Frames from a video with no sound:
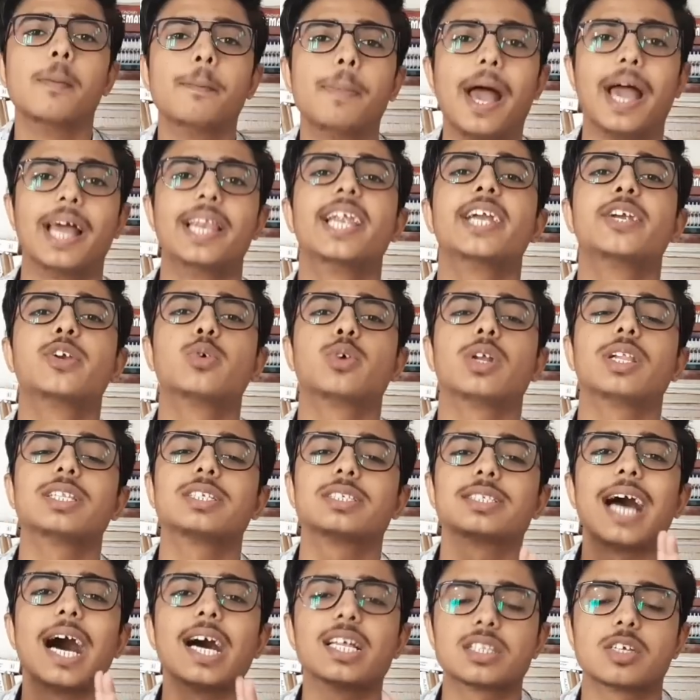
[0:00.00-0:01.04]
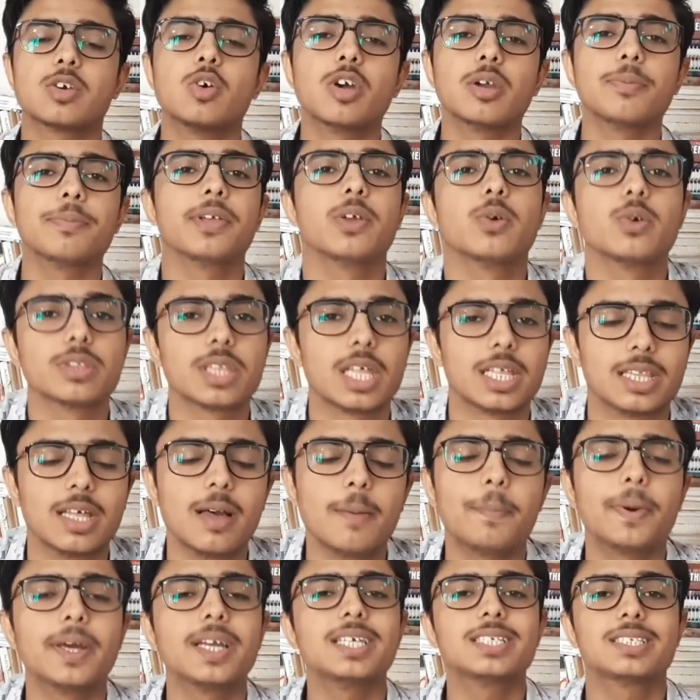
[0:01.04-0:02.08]
पहले टोटल सात राउंड में ही होता
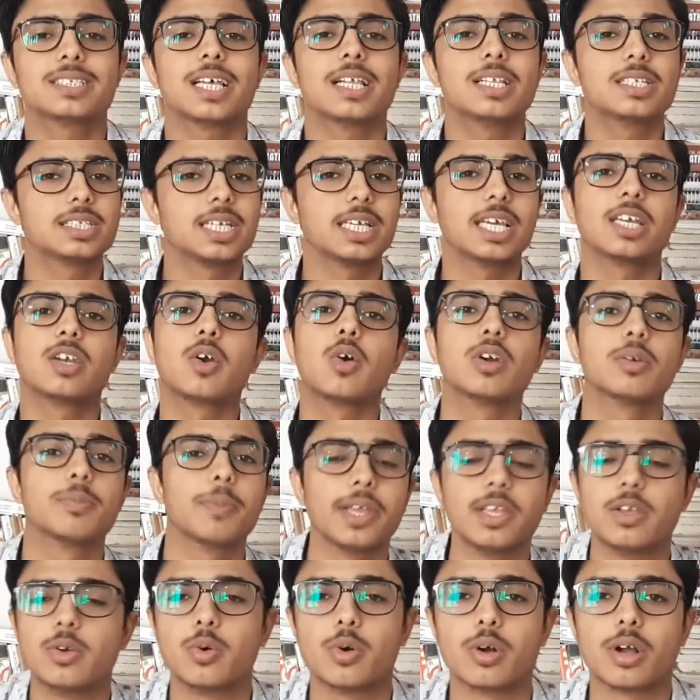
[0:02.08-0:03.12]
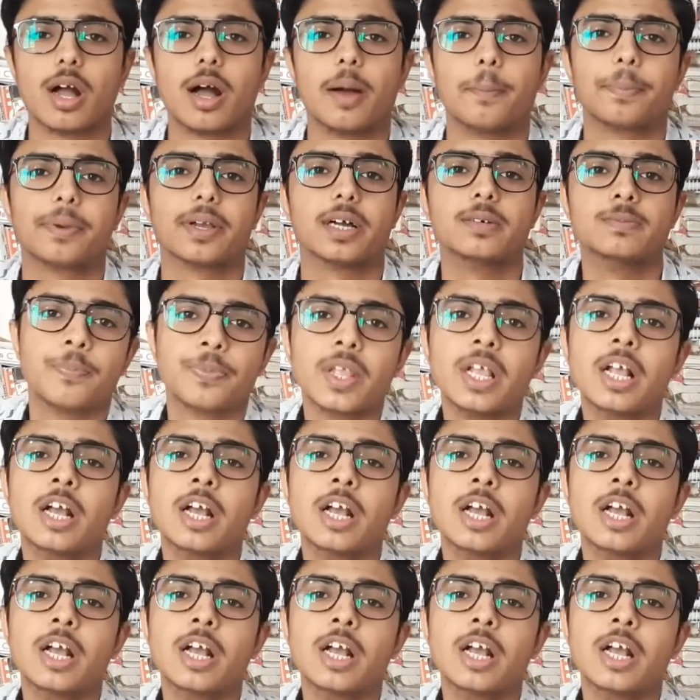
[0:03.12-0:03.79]
था पर इस साल छः राउंड में ही होगा आपका